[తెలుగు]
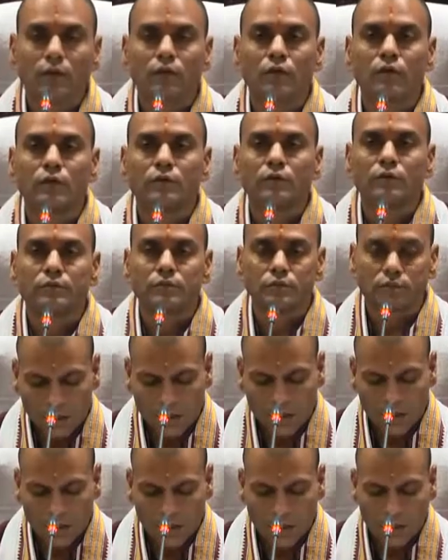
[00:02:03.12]
ఏమో
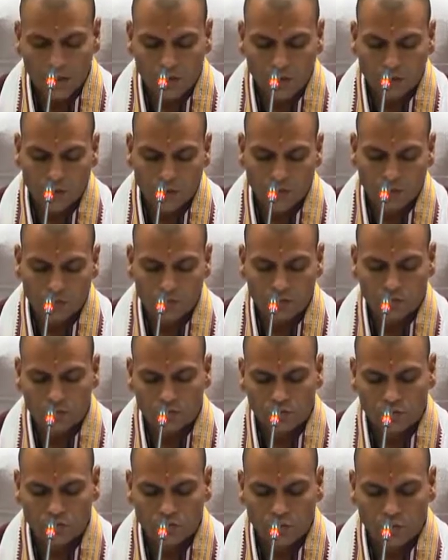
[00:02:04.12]
ఆరు వేలు
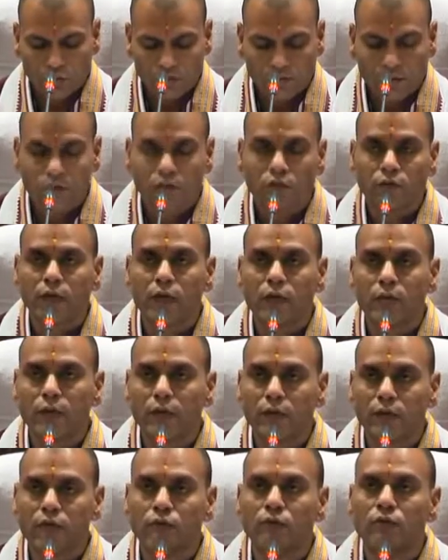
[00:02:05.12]
తొమ్మిది వందలు ఎనభై
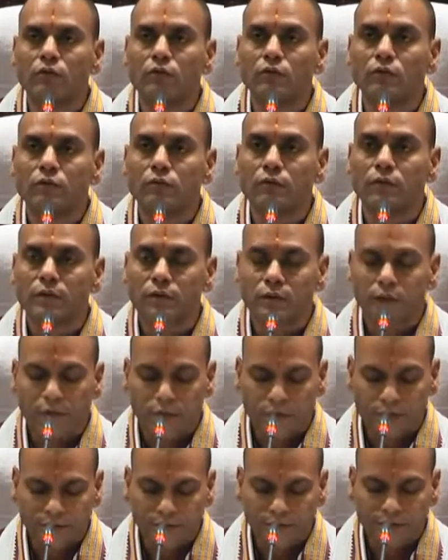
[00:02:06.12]
ఐదు
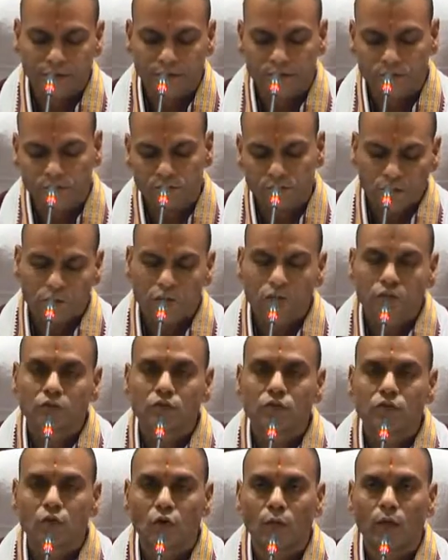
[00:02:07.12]
టికెట్స్
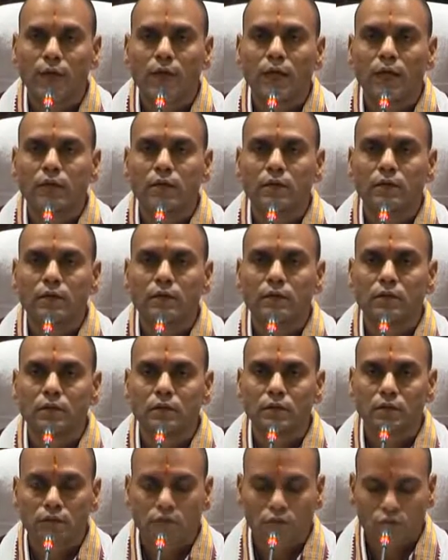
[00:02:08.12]
తోమాల
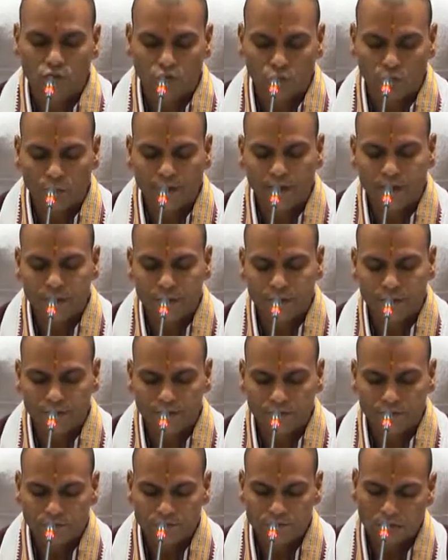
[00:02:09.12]
తొంభై టికెట్స్